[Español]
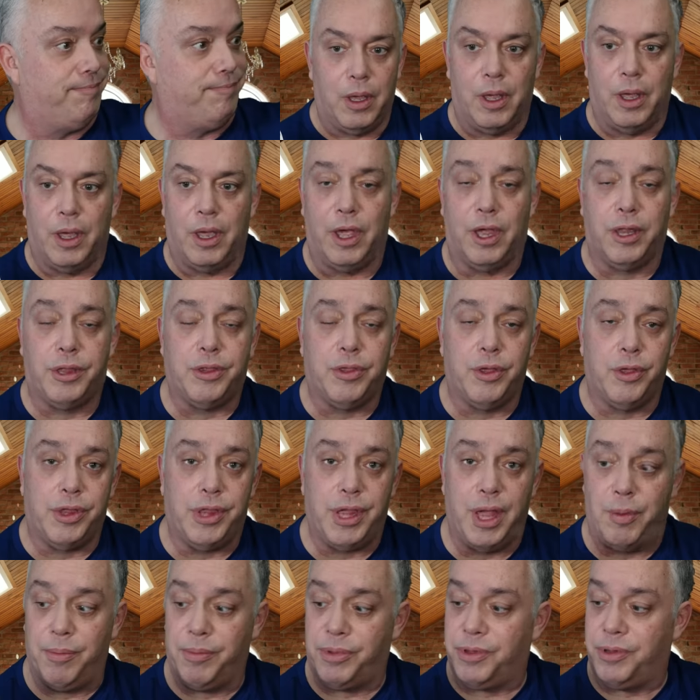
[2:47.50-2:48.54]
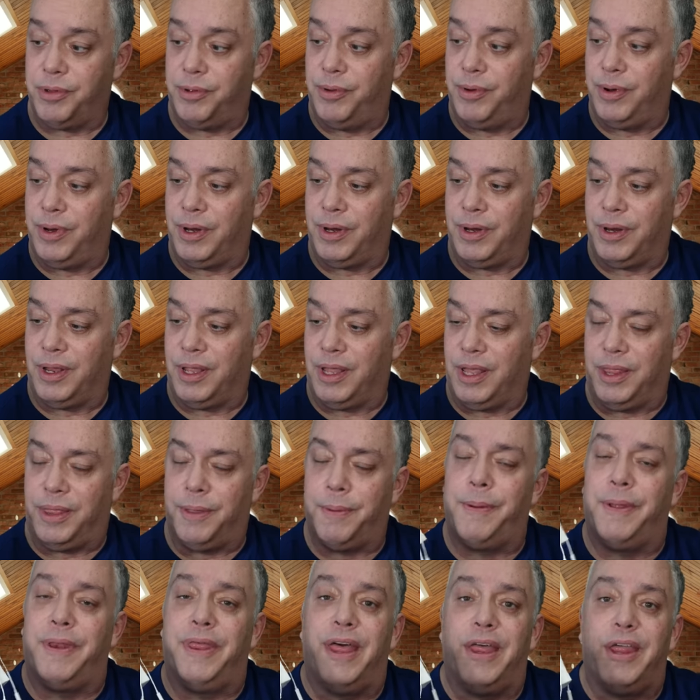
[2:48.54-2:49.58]
Estos Samsung, y de
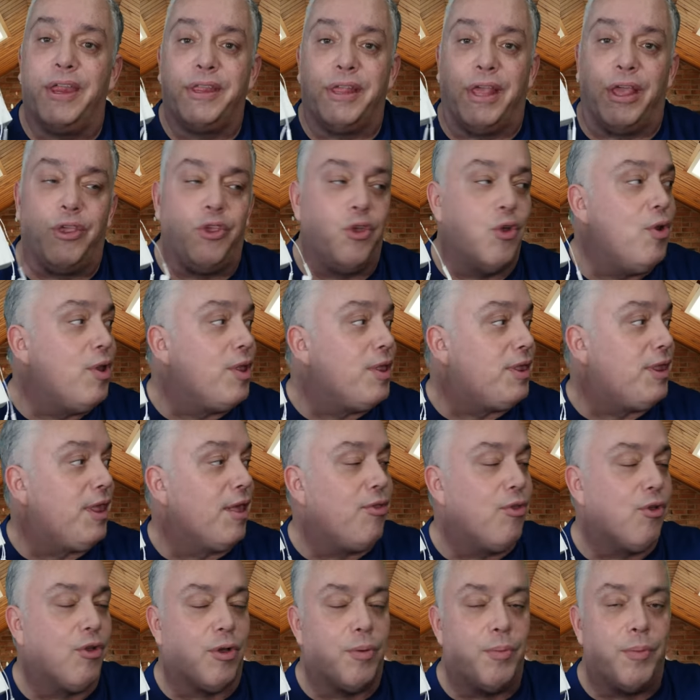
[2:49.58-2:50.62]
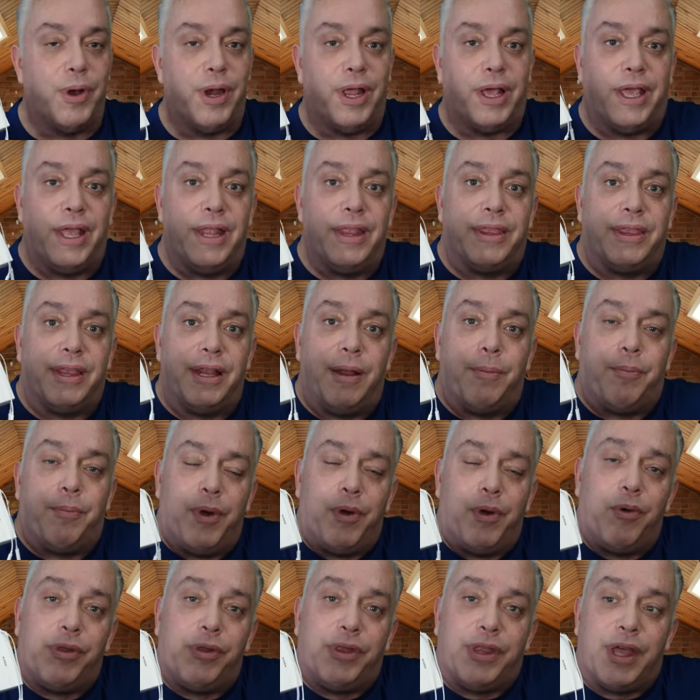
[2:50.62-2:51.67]
verdad es que yo no entiendo cómo a la gente le
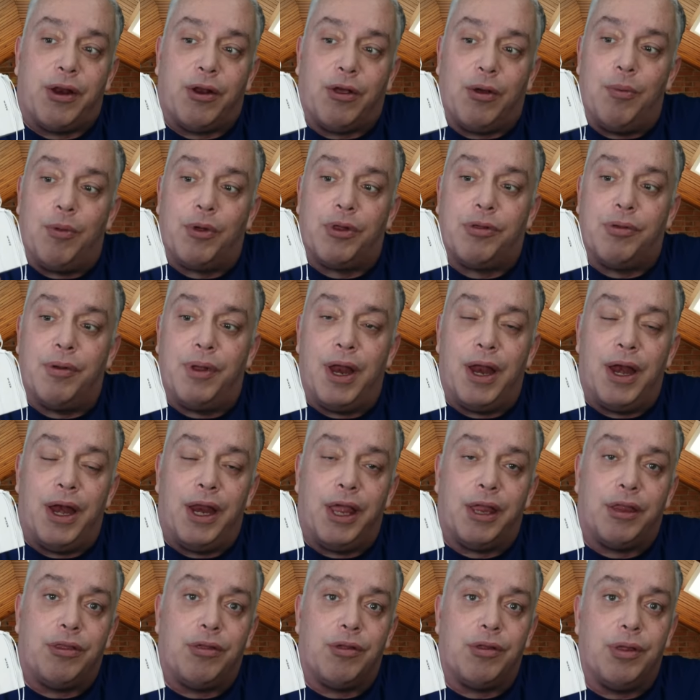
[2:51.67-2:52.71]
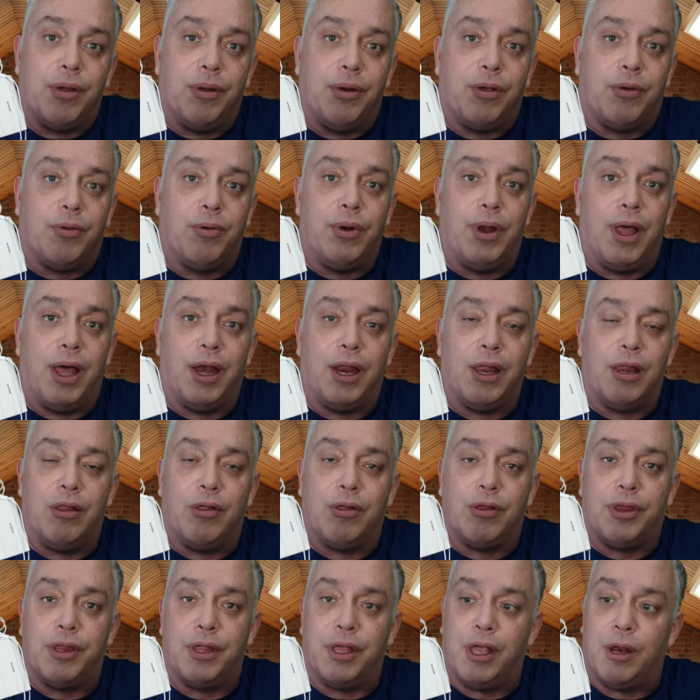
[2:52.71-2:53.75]
puede gustar cómo suenan estos auriculares,
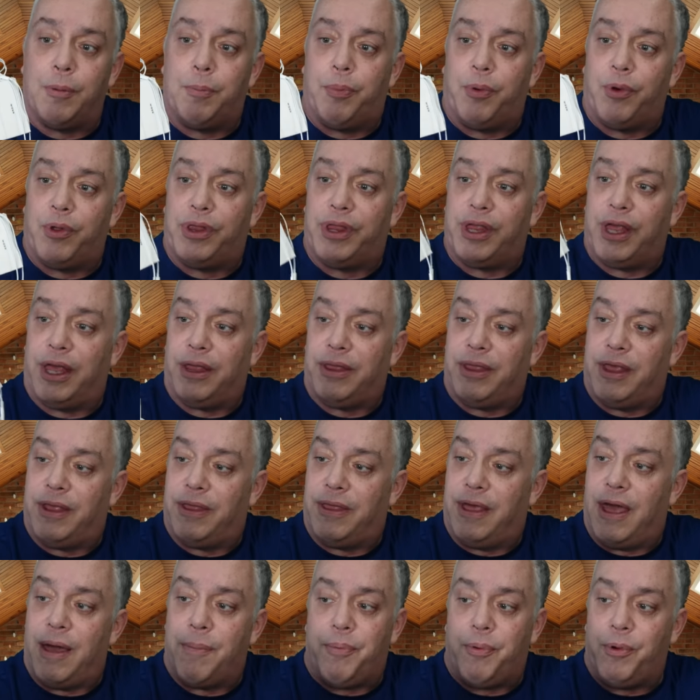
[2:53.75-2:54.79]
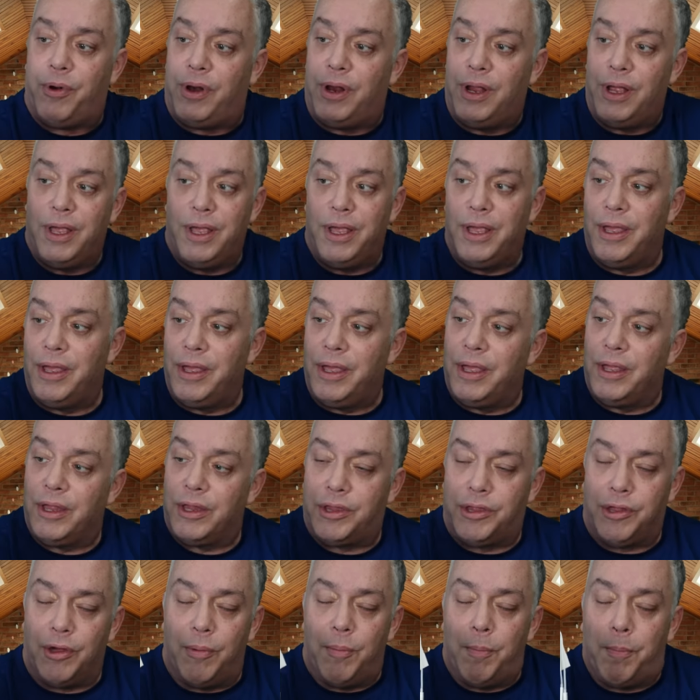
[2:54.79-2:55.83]
los AirPods de, Apple.
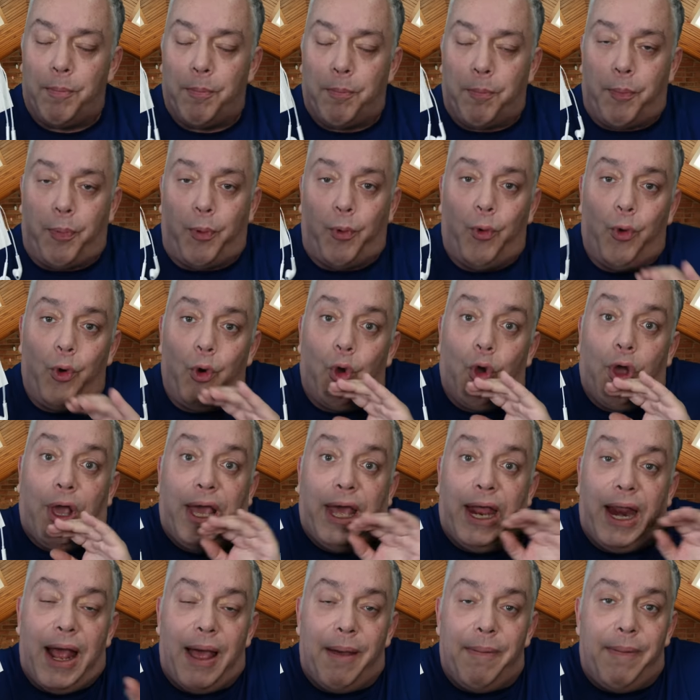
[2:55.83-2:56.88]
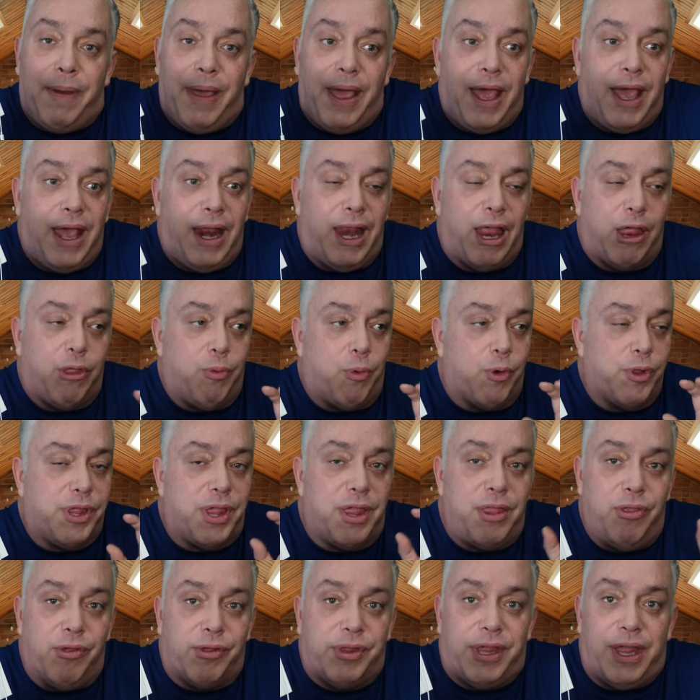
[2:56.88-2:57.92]
Son puro grave, las voces
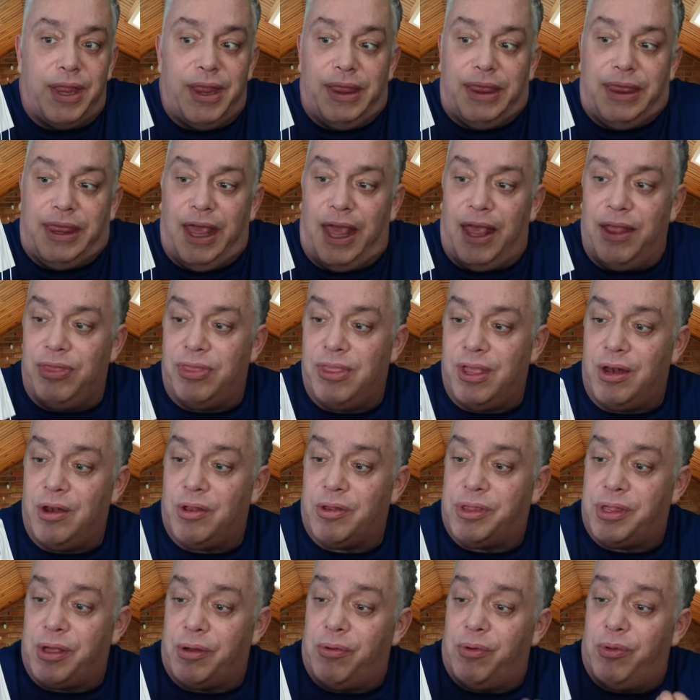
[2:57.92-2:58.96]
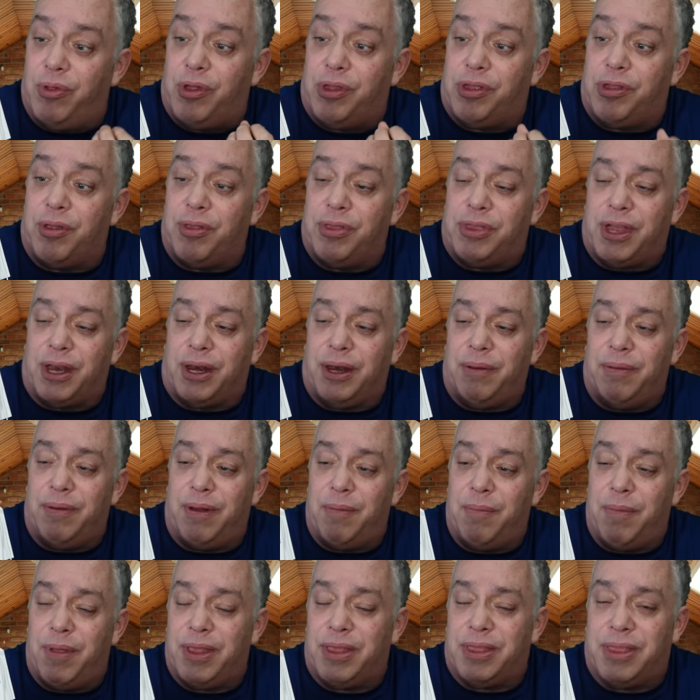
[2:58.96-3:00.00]
no se entienden, los agudos son
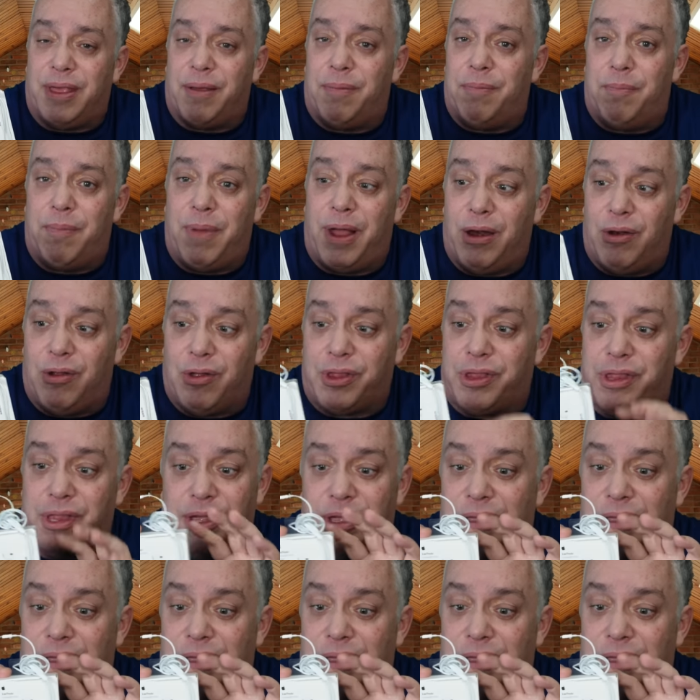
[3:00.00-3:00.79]
terriblemente malos.